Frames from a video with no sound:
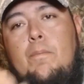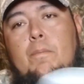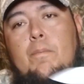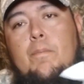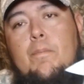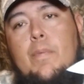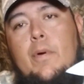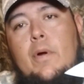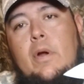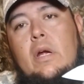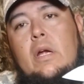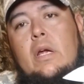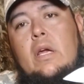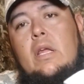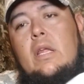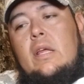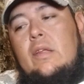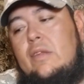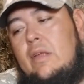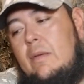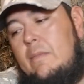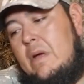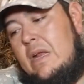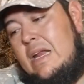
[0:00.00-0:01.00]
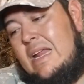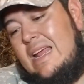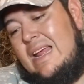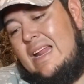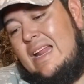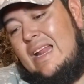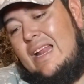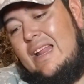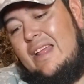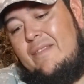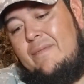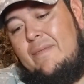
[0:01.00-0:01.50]
por aquí de esta
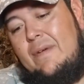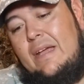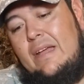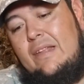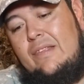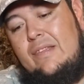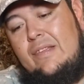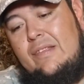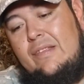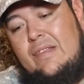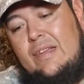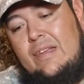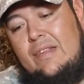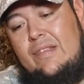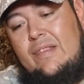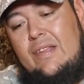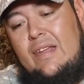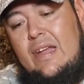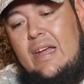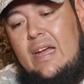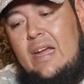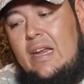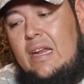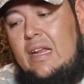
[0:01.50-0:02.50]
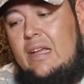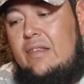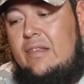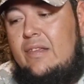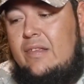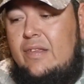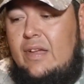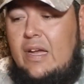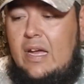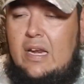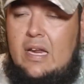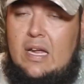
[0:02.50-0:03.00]
manera las veces que sean
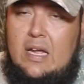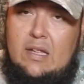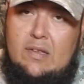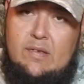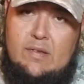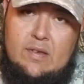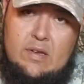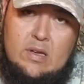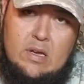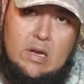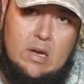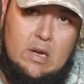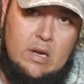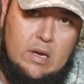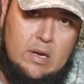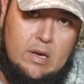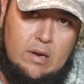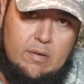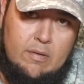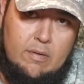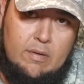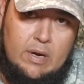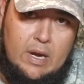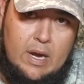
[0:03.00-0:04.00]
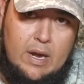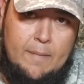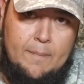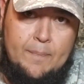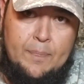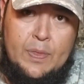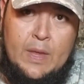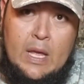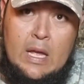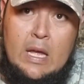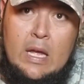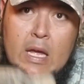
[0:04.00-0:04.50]
necesarias. ¿Ok?
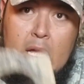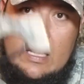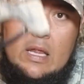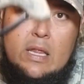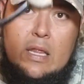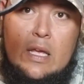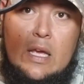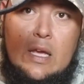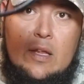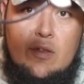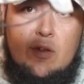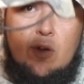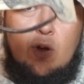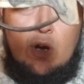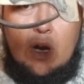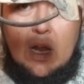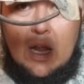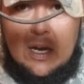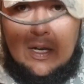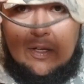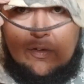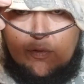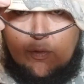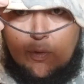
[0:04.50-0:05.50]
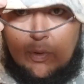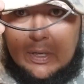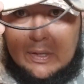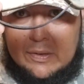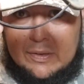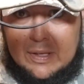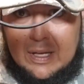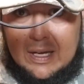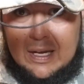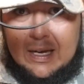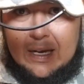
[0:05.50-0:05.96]
10 dólares cuesta